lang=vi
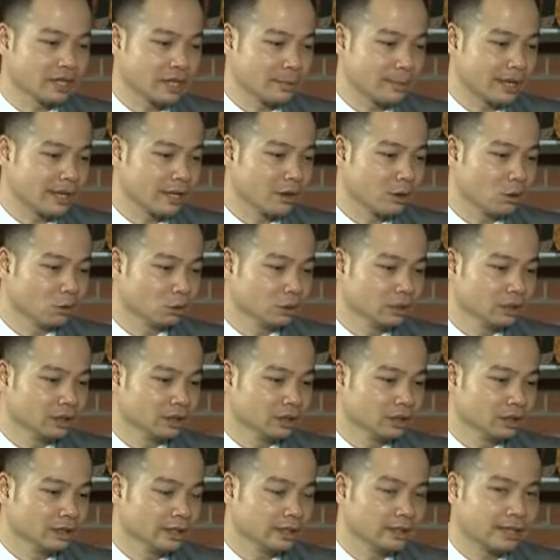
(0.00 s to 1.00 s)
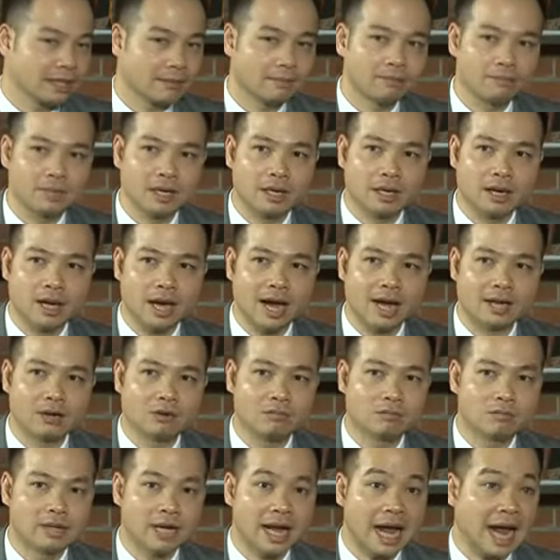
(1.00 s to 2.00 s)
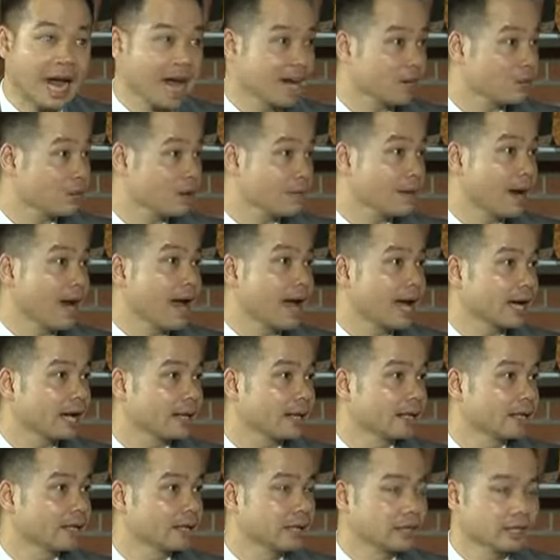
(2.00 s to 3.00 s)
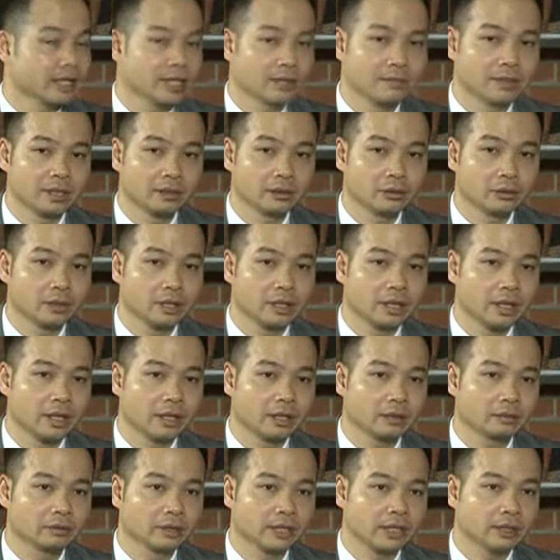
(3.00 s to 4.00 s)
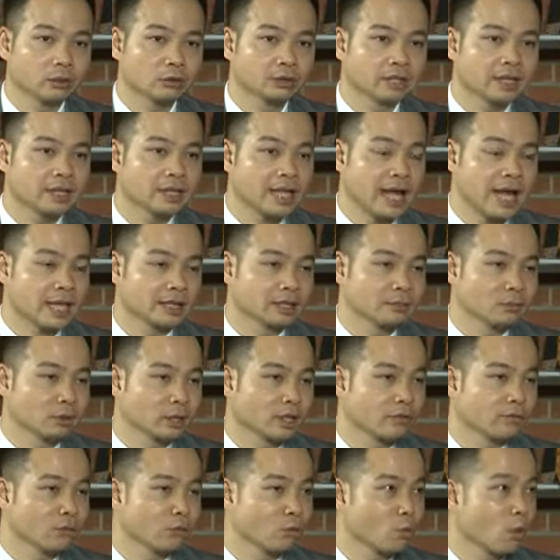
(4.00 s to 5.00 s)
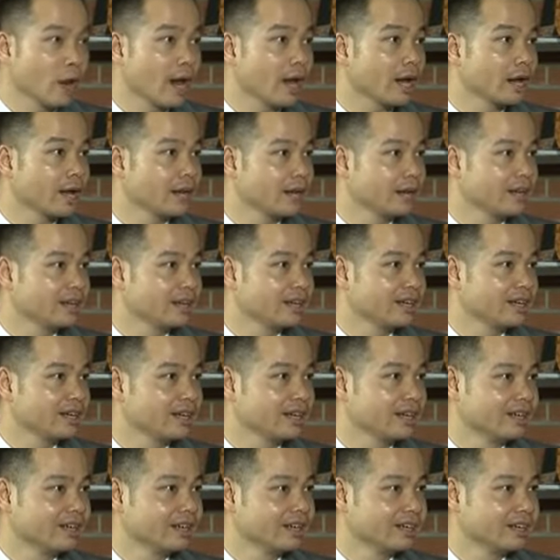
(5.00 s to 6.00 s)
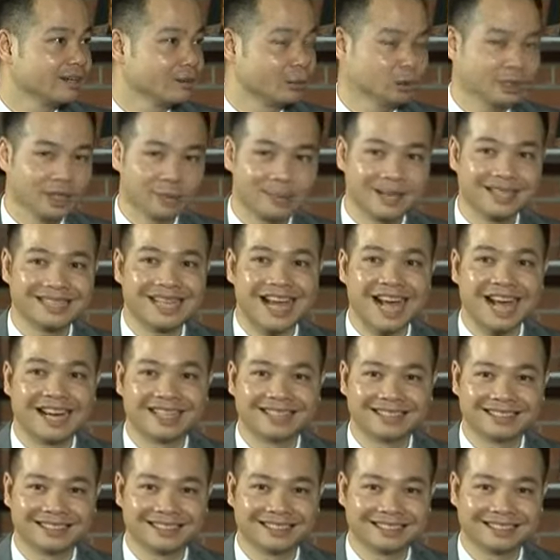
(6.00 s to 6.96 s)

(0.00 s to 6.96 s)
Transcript: thể bắt đầu từ những năm 2012, 2013 khi mà thực ra tôi sinh ra từ một cái vùng quê của tỉnh Bắc Giang.